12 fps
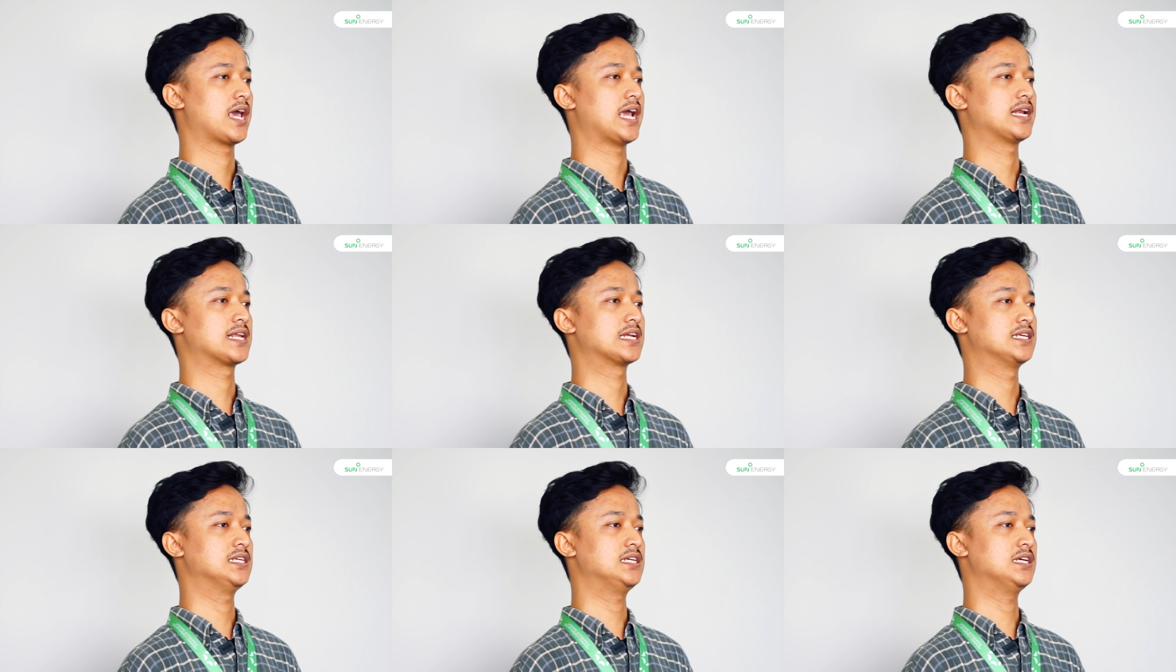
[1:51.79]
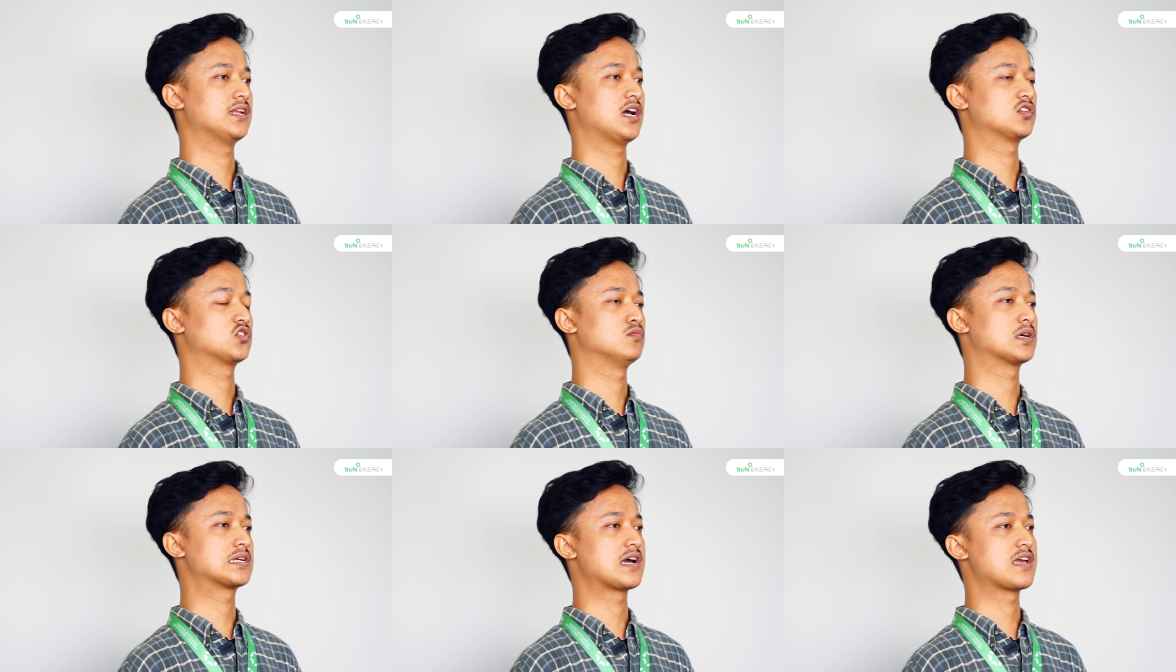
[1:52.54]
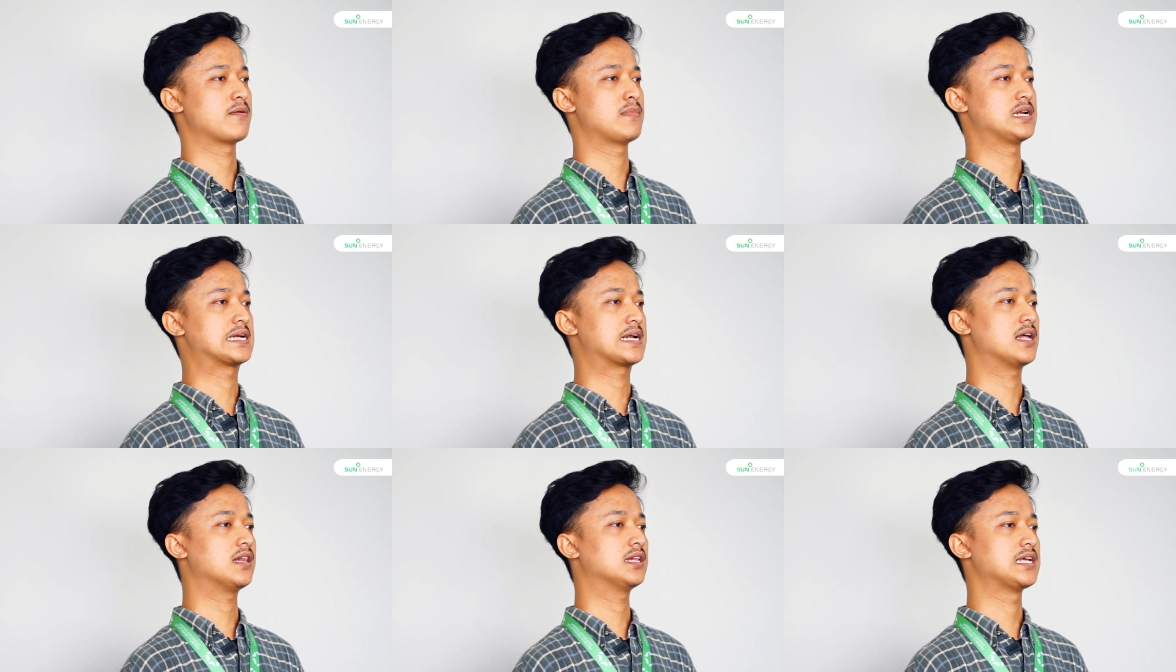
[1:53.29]
energi, dan sumber daya
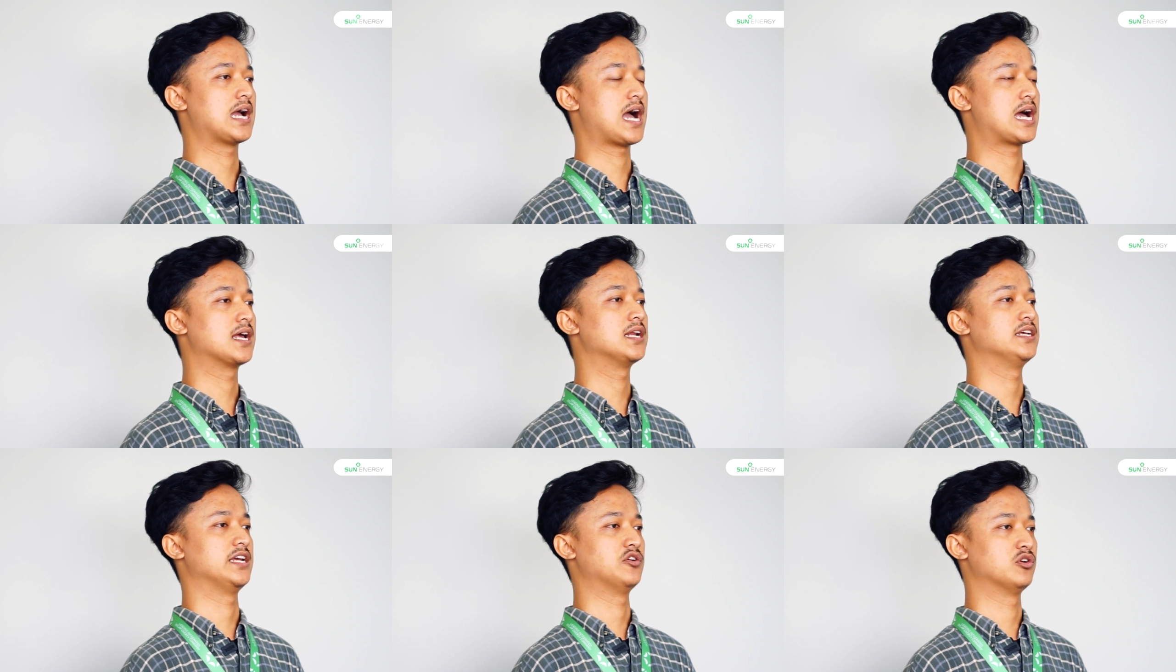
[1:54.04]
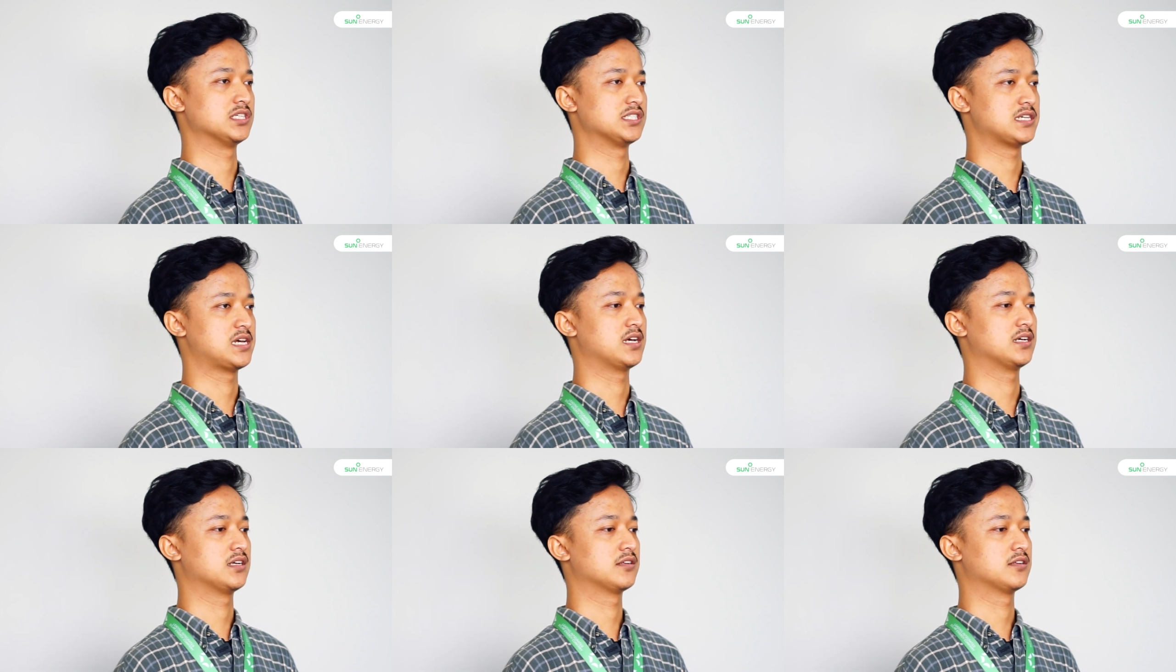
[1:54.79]
mineral yang ada di Indonesia